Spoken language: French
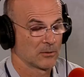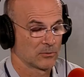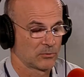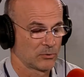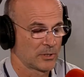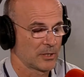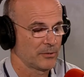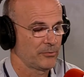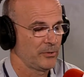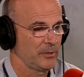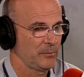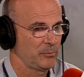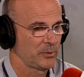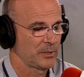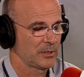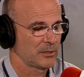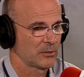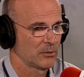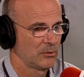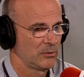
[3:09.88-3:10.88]
tout à fait
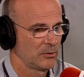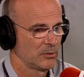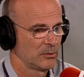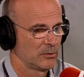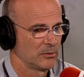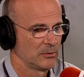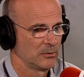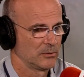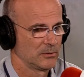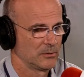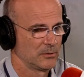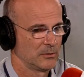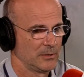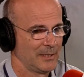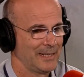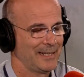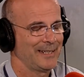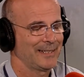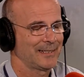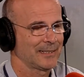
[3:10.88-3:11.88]
puisque
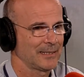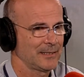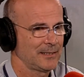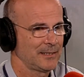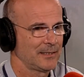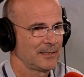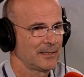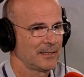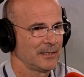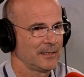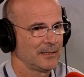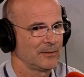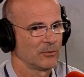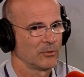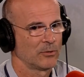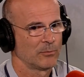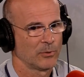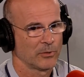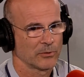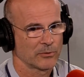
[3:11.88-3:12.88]
l'électricité
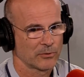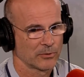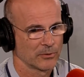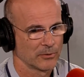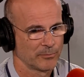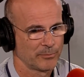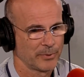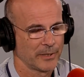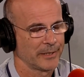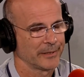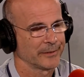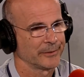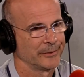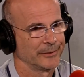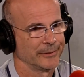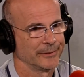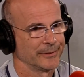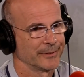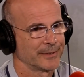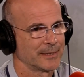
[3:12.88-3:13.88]
augmente par
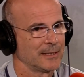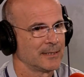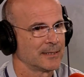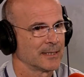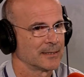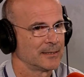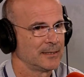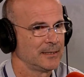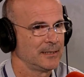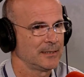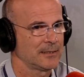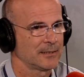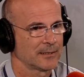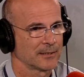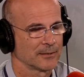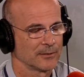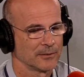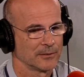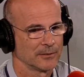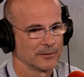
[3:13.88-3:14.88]
6 euh, à 10,
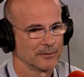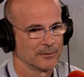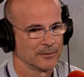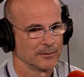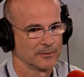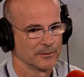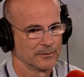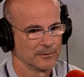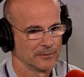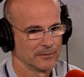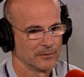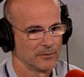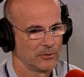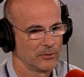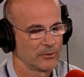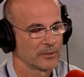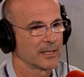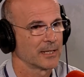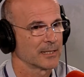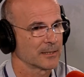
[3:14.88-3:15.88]
euh,
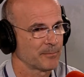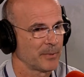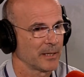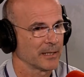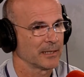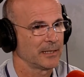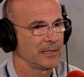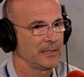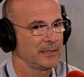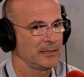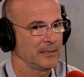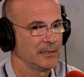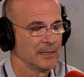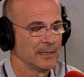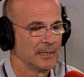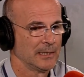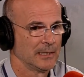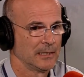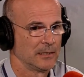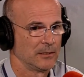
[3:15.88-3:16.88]
le gaz pareil,
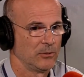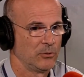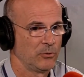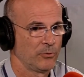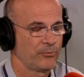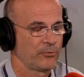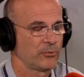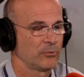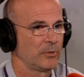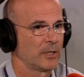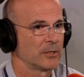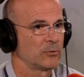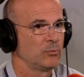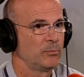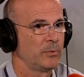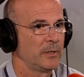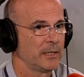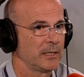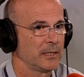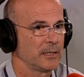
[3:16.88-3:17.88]
le fioul a
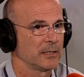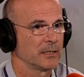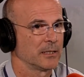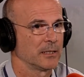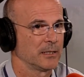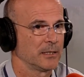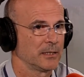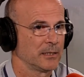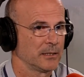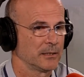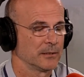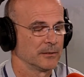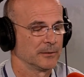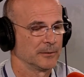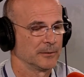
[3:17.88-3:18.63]
doublé et euh,